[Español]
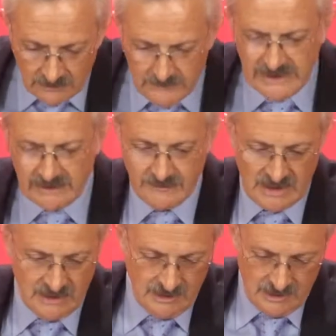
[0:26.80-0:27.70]
Miren,
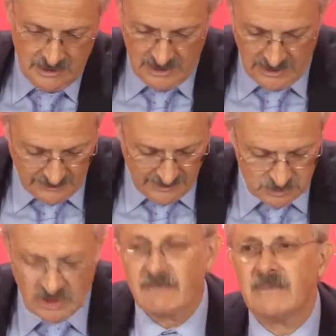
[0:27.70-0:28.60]

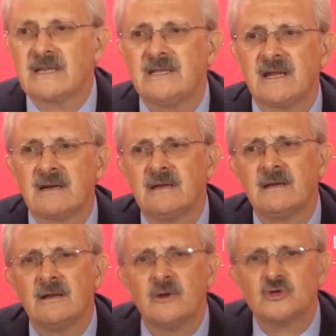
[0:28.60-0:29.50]
vamos a repartir
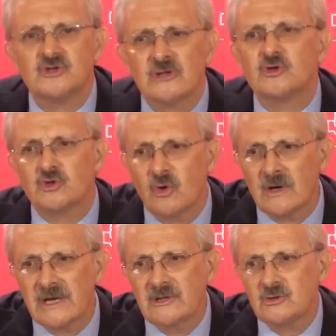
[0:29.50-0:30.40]
los datos
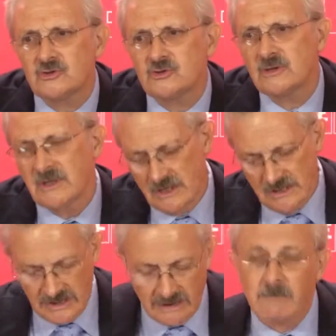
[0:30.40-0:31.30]
concretos
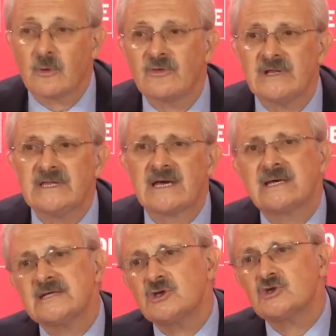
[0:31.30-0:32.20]
en
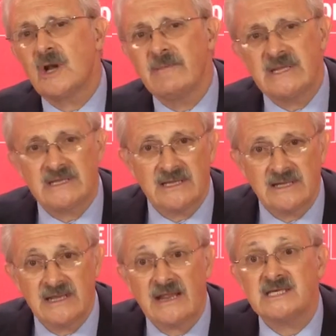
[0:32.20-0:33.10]
porcentajes, no solamente
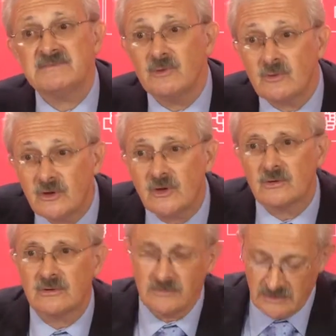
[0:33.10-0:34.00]
de la
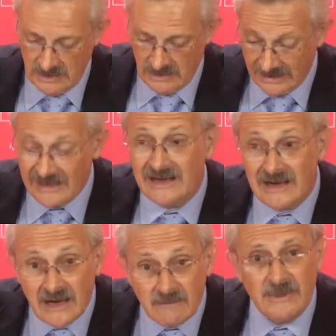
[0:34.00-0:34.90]
disminución
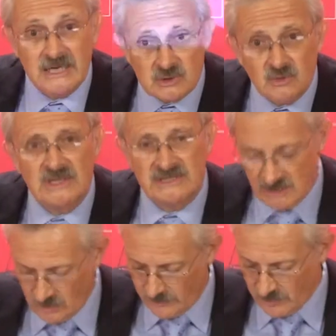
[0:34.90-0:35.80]
general para Asturias,
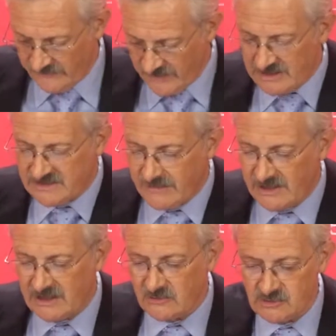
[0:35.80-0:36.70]
sino por diferentes
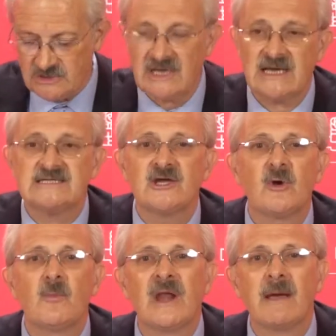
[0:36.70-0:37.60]
apartados, así
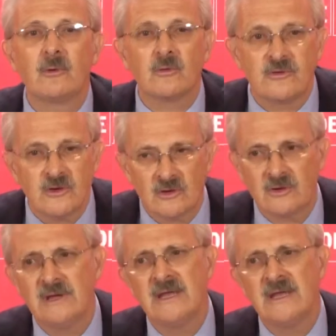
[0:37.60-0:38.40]
como la evolución